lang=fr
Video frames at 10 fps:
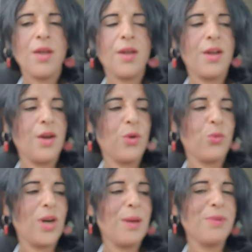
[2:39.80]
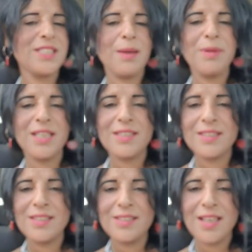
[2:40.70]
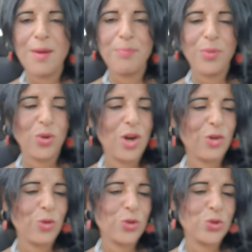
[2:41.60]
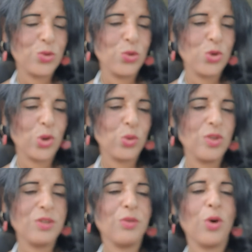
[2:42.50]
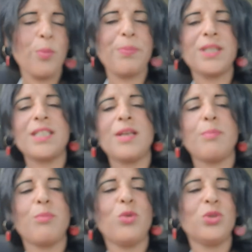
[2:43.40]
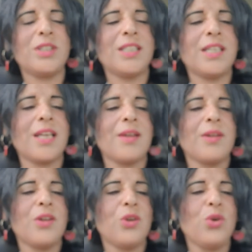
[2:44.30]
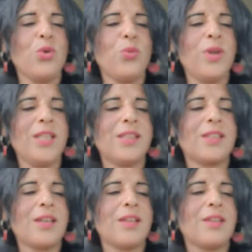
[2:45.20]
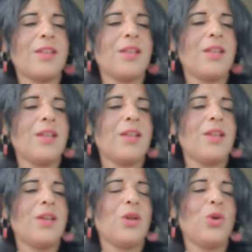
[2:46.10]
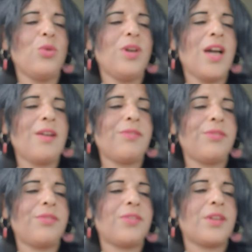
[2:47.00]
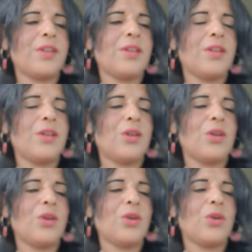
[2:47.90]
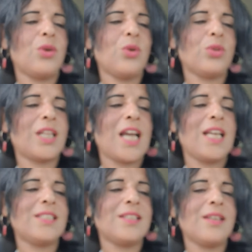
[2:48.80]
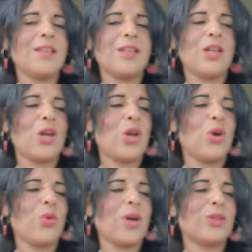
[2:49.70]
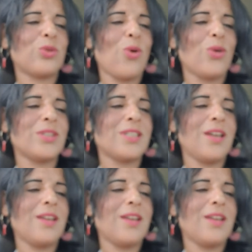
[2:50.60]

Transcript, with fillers: Euh, voilà mes amis, c'est ça pour la course d'aujourd'hui. Je vais répéter mon ticket. Le 8, le 9, le 13, le 14,